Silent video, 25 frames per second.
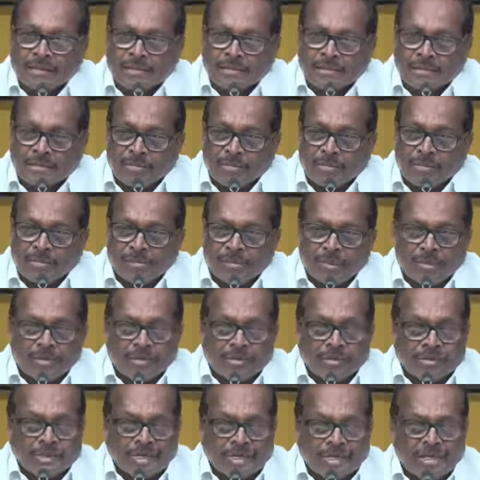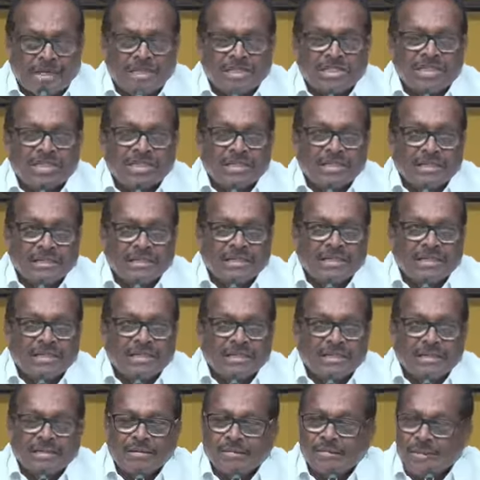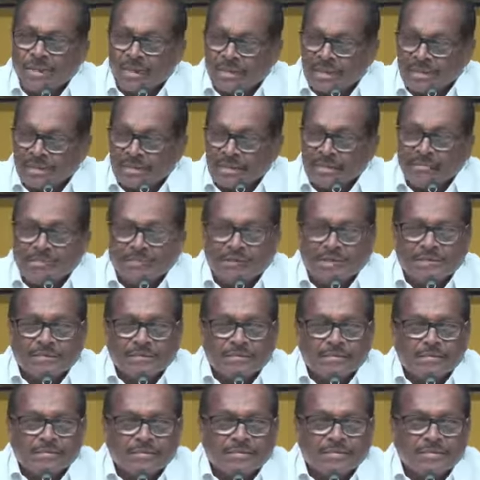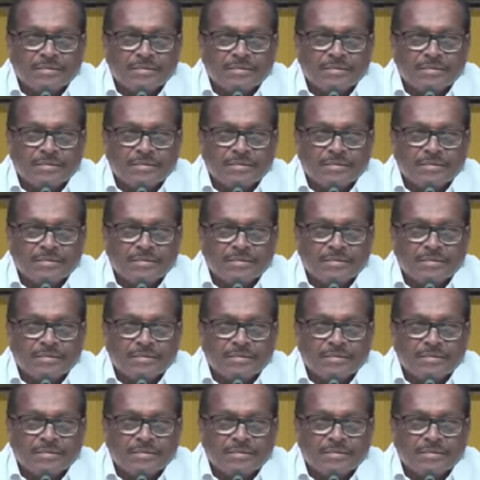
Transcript: చంద్రబాబు నాయుడు ఒక టెర్రరిస్ట్ అని మాట్లాడుతూ ఉన్నాడు